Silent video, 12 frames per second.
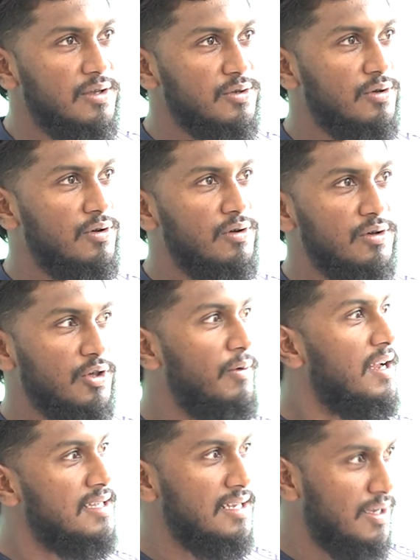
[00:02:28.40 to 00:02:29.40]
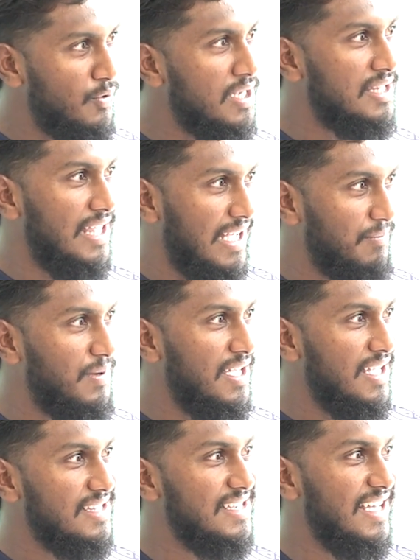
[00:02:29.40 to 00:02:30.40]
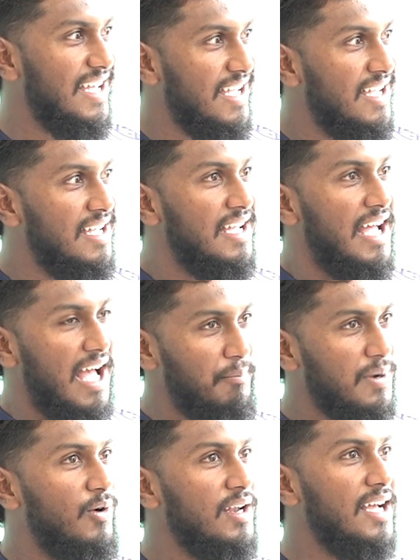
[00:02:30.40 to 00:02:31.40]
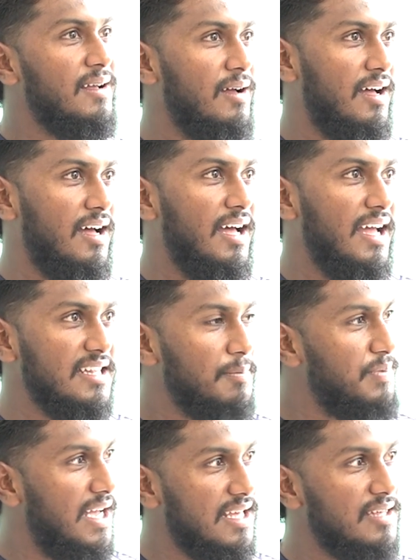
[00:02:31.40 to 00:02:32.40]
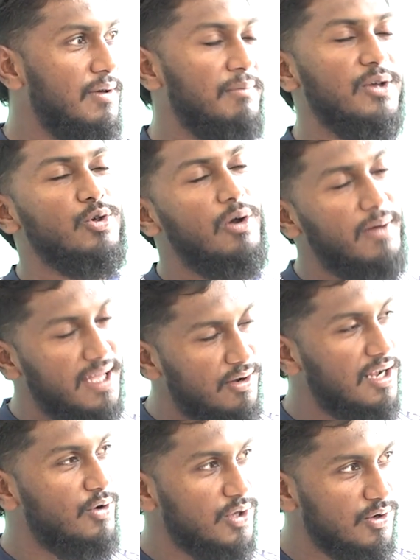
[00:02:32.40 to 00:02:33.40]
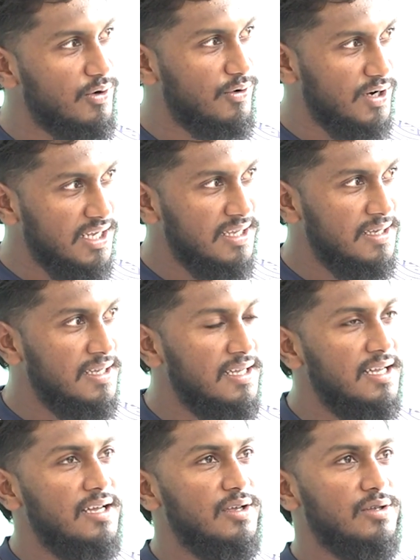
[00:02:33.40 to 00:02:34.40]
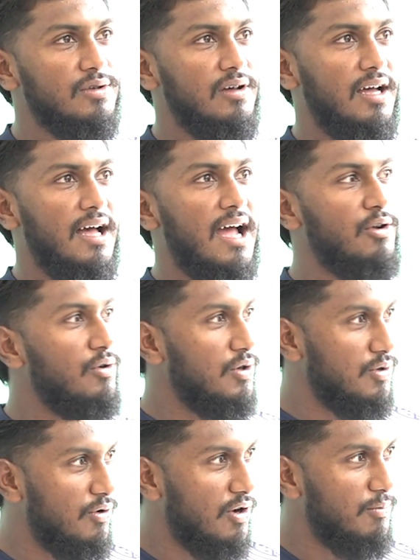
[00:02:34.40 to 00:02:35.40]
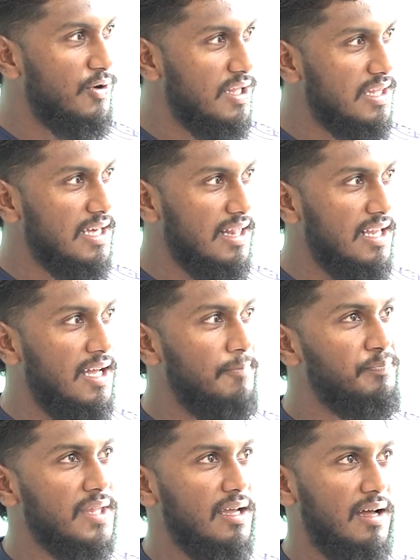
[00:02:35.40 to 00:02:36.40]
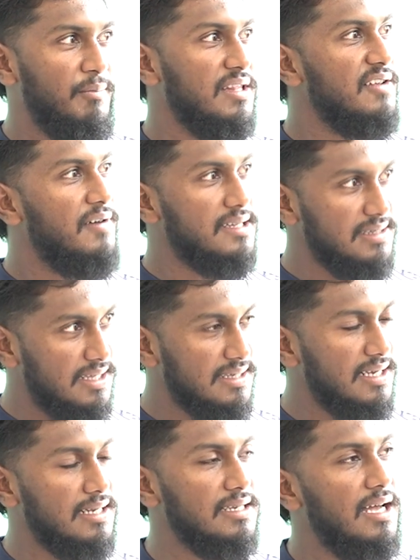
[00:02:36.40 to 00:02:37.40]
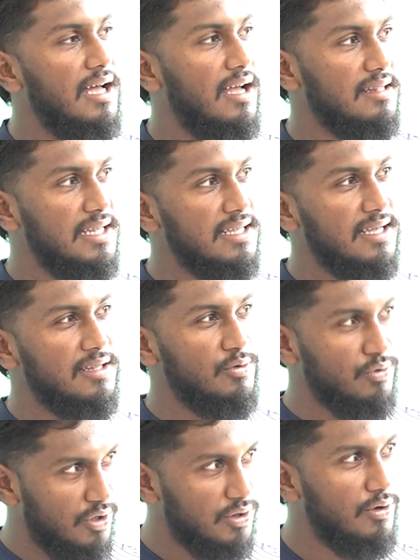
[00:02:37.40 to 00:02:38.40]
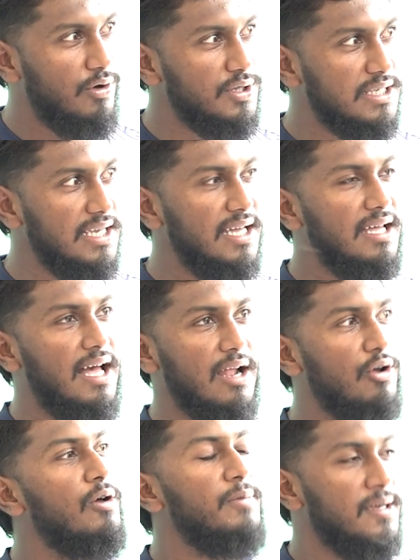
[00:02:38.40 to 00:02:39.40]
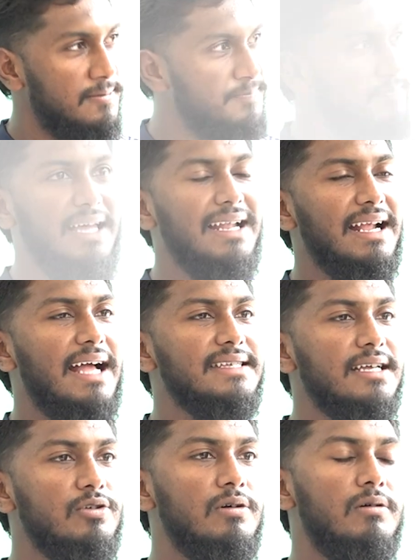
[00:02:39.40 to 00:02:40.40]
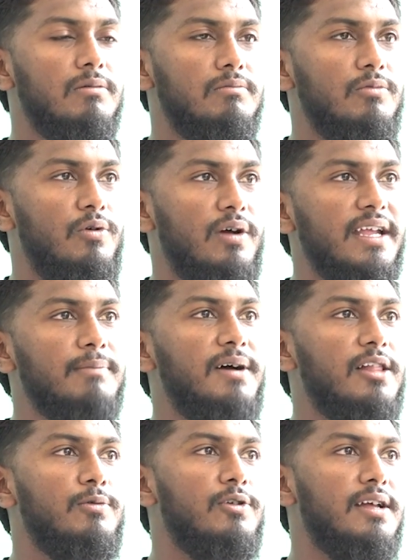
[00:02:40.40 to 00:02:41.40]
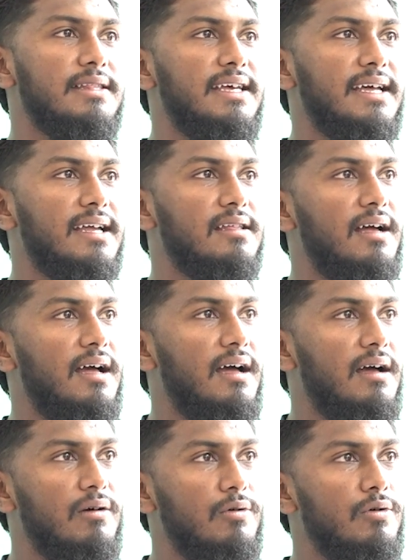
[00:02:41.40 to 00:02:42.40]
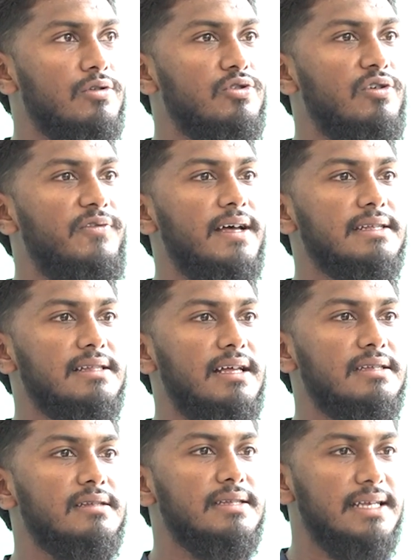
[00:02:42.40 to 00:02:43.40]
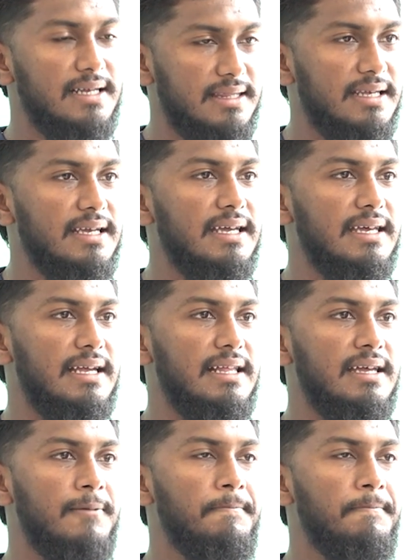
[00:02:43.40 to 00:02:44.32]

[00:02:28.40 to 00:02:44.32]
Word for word: সো সবার কাছে রিকোয়েস্ট থাকবে যে আমরা অনেক অ্যাজ এ প্লেয়ার হিসেবে আমরা সবাই অনেক কষ্ট করি সো আরও কষ্ট করব ইনশাল্লাহ আমাদের ফার্স্ট ক্লাস ক্রিকেটটা দিনকে দিন উন্নত হচ্ছে আরও হবে হ্যাঁ রাজা তো অনেক ভালো বলার দেখেন ও তো ফার্স্ট ক্লাস সিলেট থেকেই খেলে